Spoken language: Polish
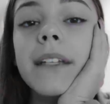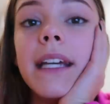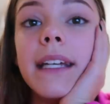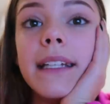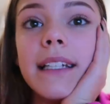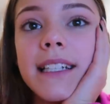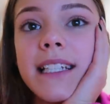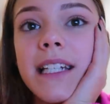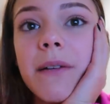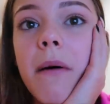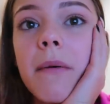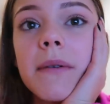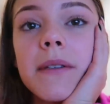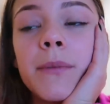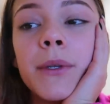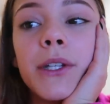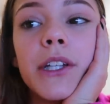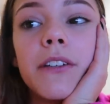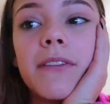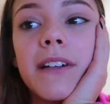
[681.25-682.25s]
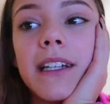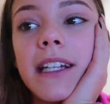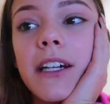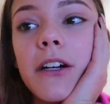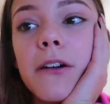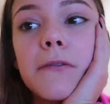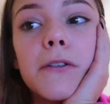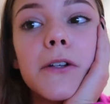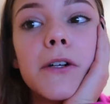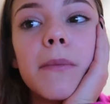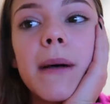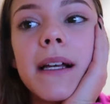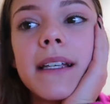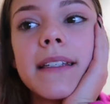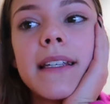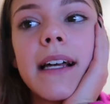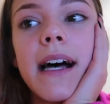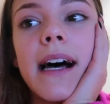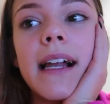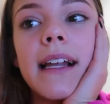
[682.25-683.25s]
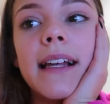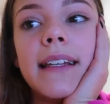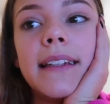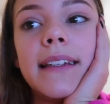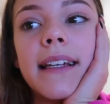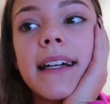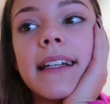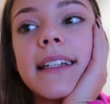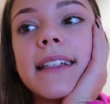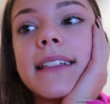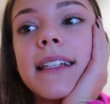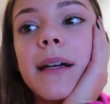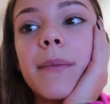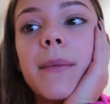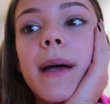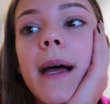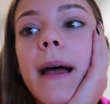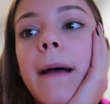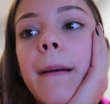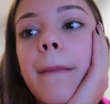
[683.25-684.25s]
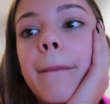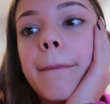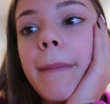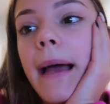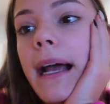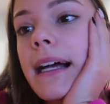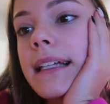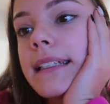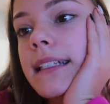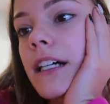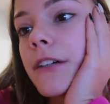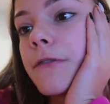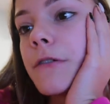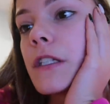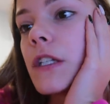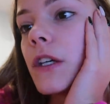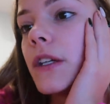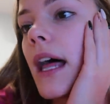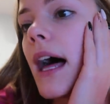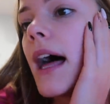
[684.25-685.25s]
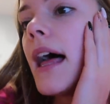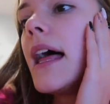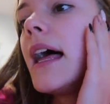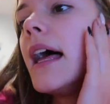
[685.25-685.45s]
I też nie mam zmontowanego vlogmasa, ale i tak jestem mega zachwycona